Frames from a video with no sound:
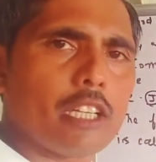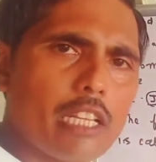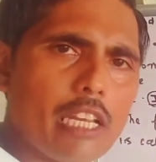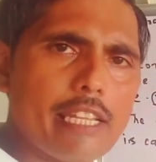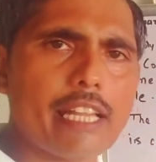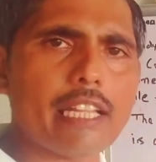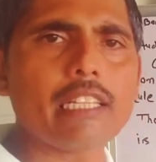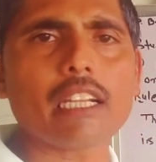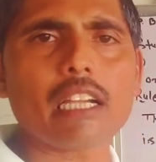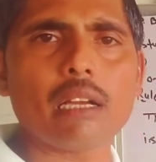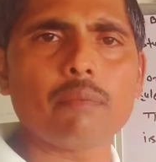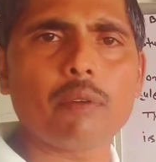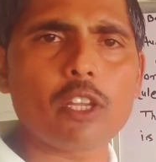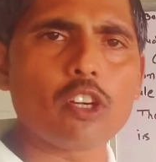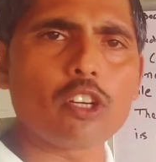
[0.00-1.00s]
कृदंत का
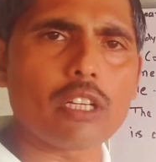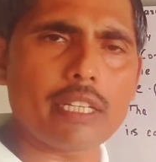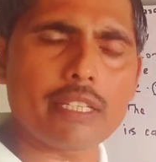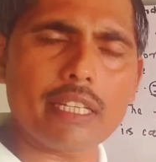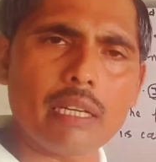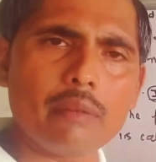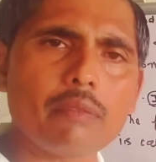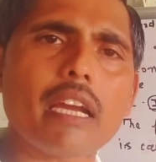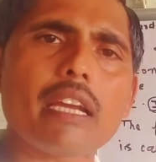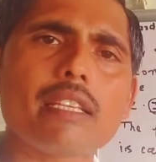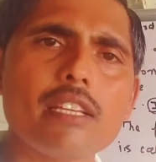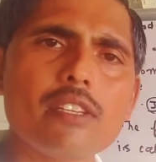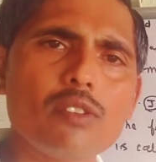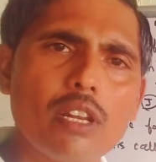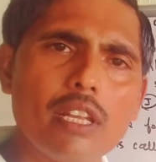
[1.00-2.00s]
प्रयोग करके हम
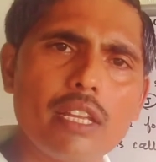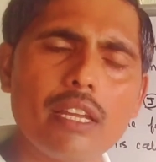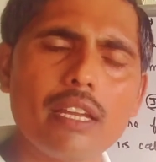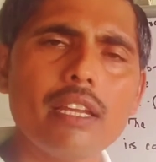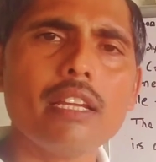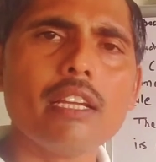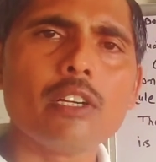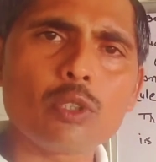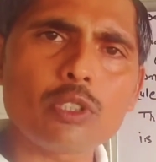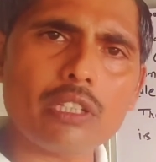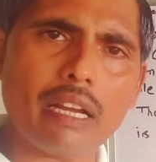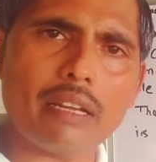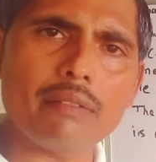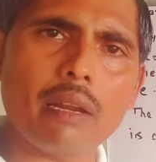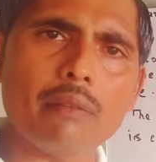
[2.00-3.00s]
कैसे जोड़ेंगे
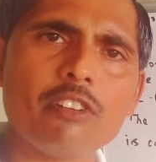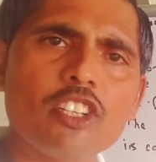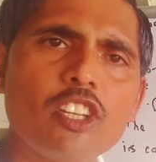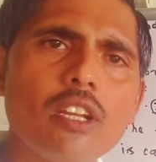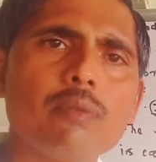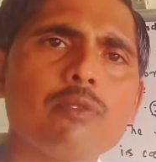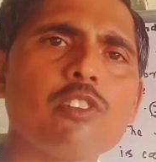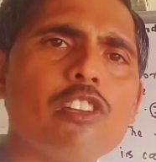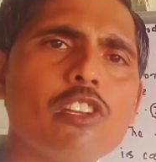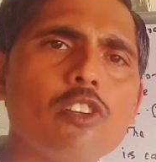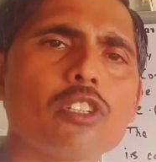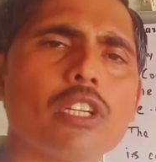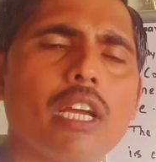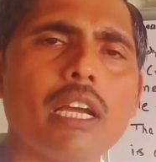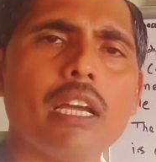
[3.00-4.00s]
उसका नॉमिनेटिव
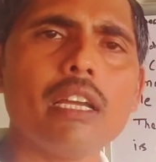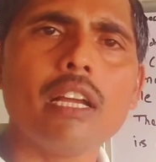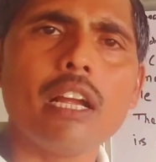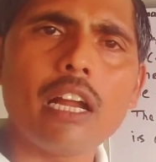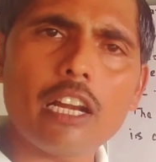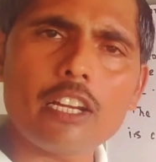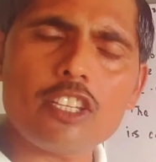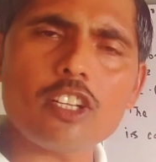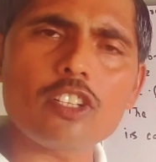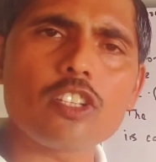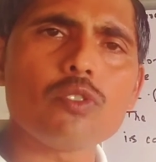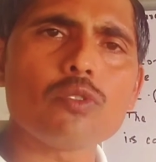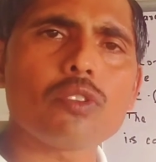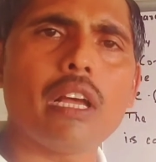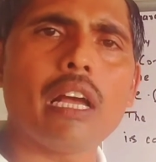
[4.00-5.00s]
ऑब्सोल्यूट है
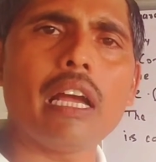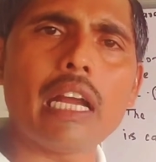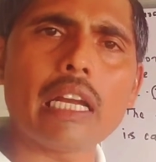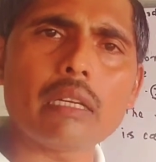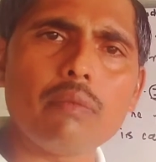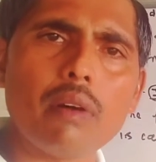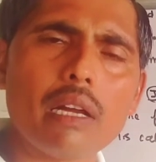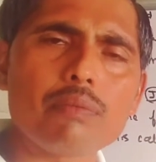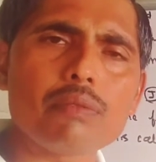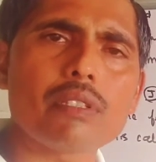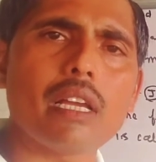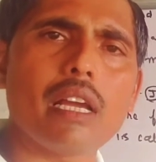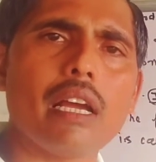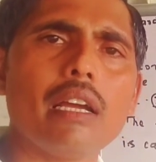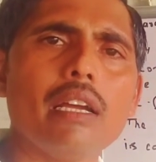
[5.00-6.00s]
अर्जेक्टिव से है एडवर्ब
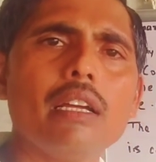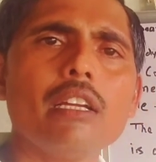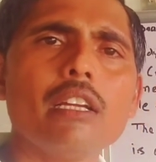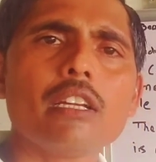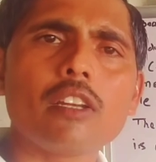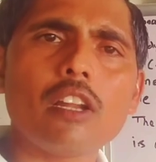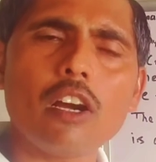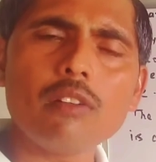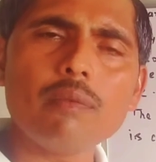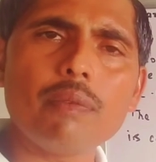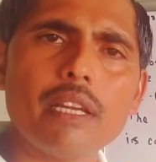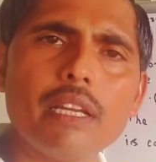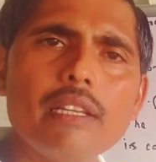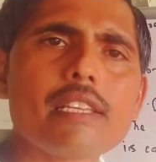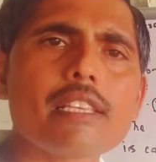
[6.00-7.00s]
से है नाउन
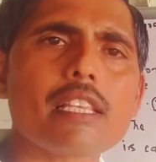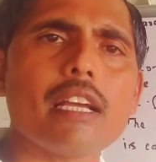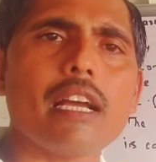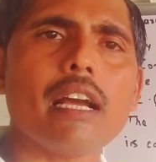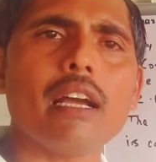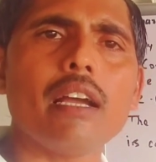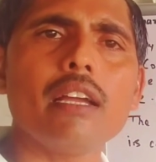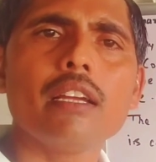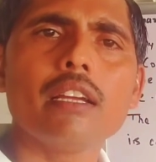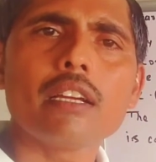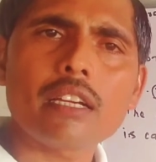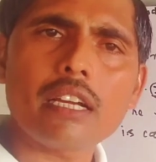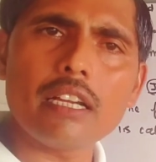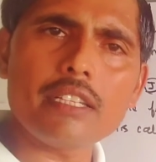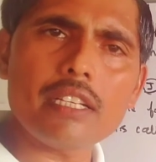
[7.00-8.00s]
फ्रेज से है
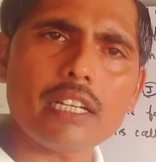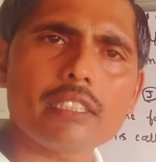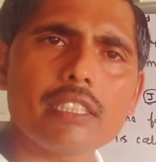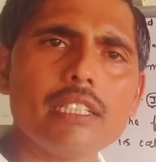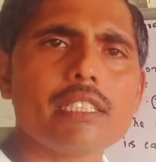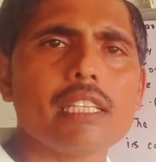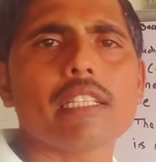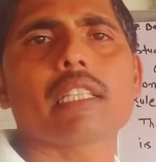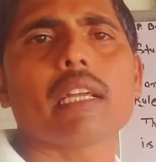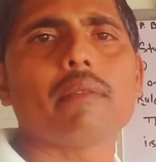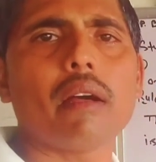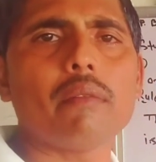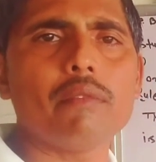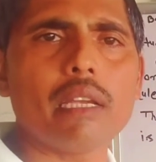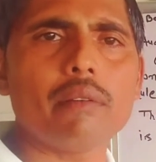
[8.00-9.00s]
कंजक्शन से
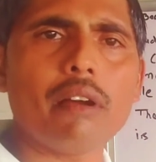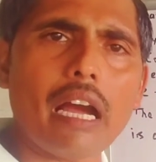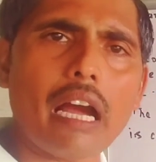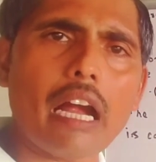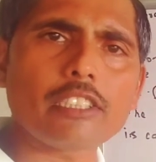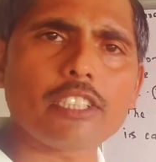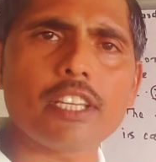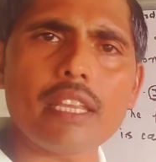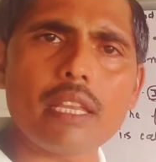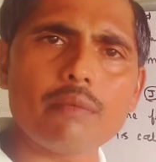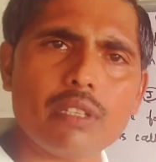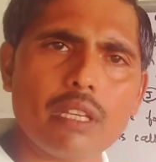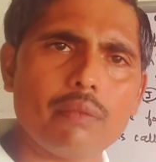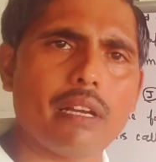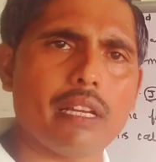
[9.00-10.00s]
तमाम नियम आठ नियम
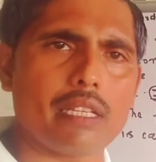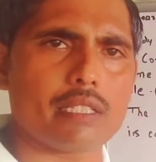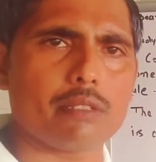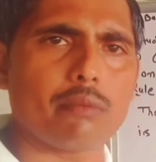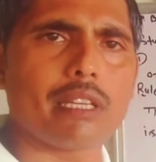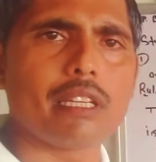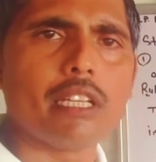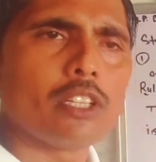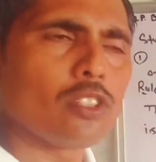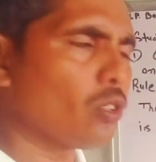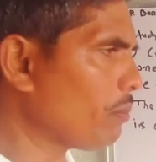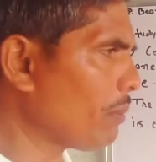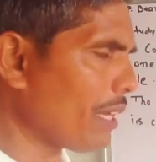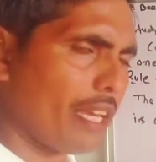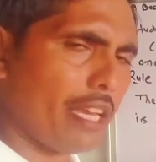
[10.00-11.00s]
सब हैं इसमें
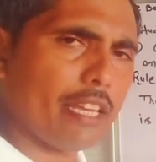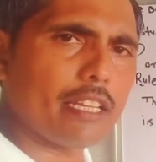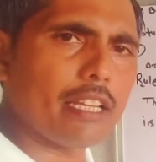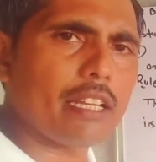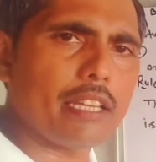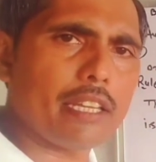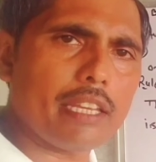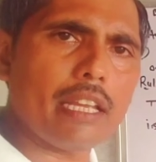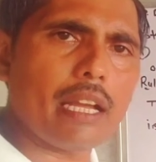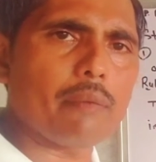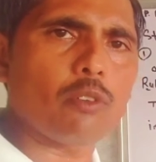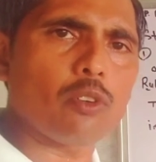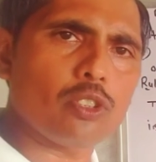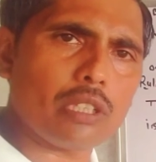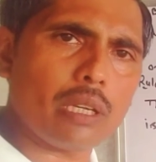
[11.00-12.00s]
तो मैं एक एक करके
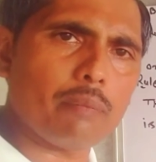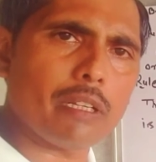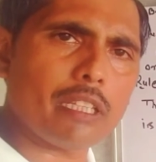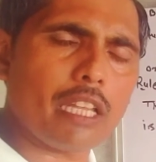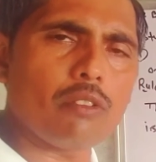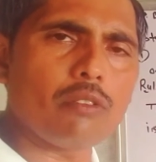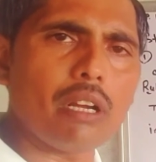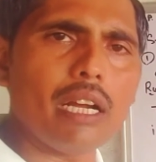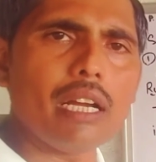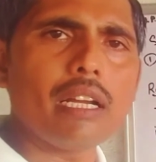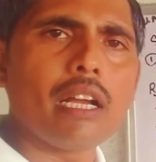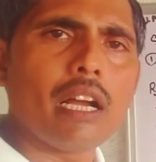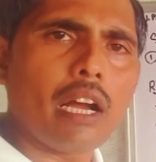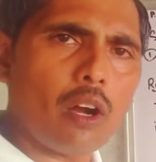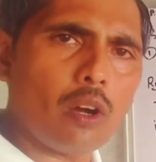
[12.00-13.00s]
आपको सब बताऊंगा
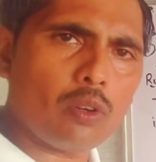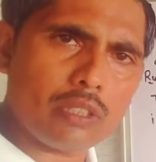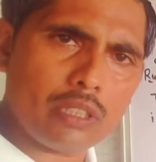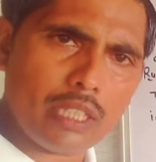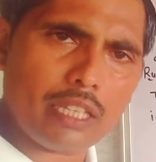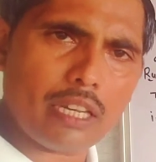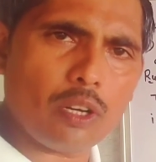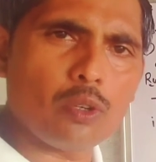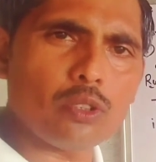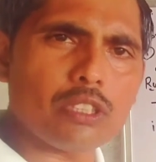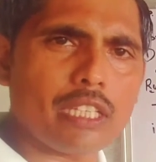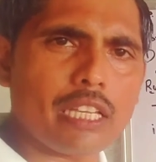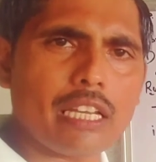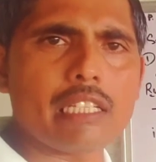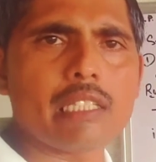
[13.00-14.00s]
और जितना हो
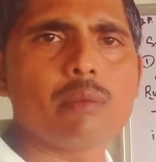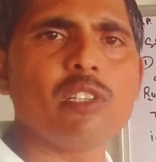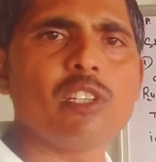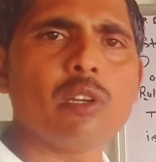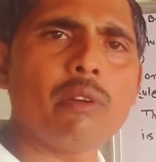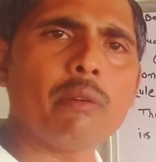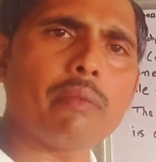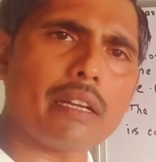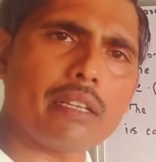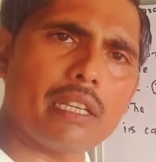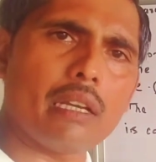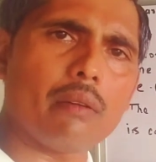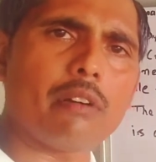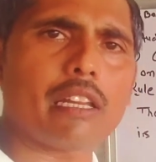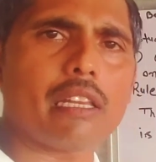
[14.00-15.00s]
सकेगा इस वीडियो में
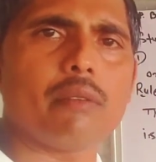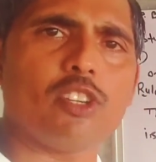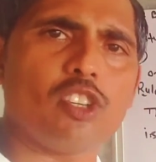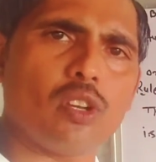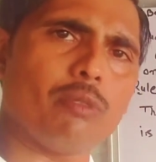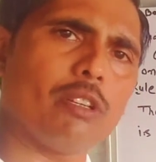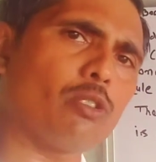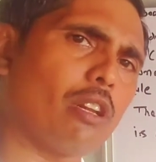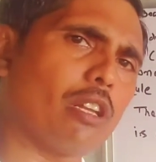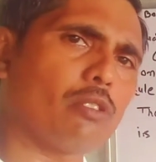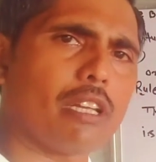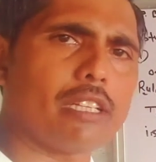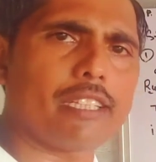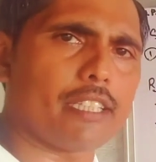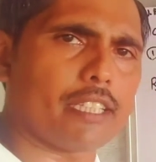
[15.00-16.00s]
बाकी हम अगली वीडियो में थोड़ा
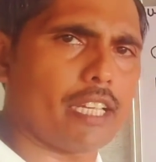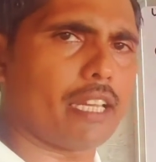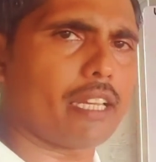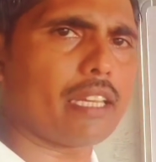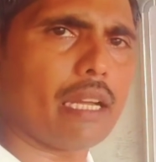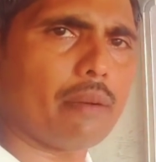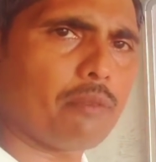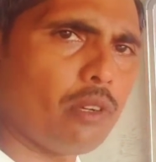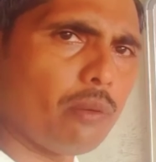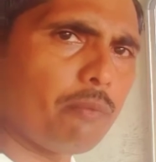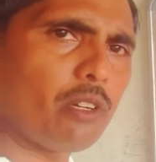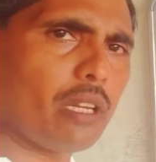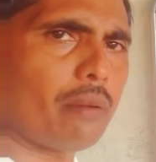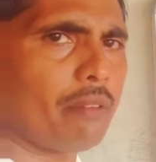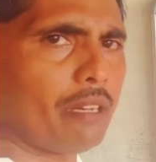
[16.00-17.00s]
थोड़ा देते रहेंगे आपको
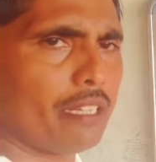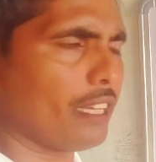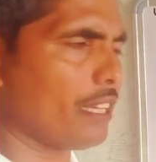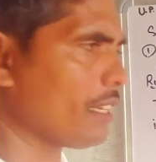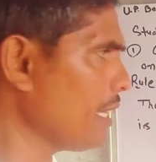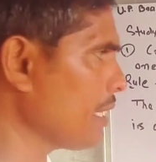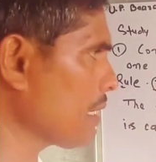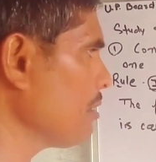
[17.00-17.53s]
पूरा मेरा देखिए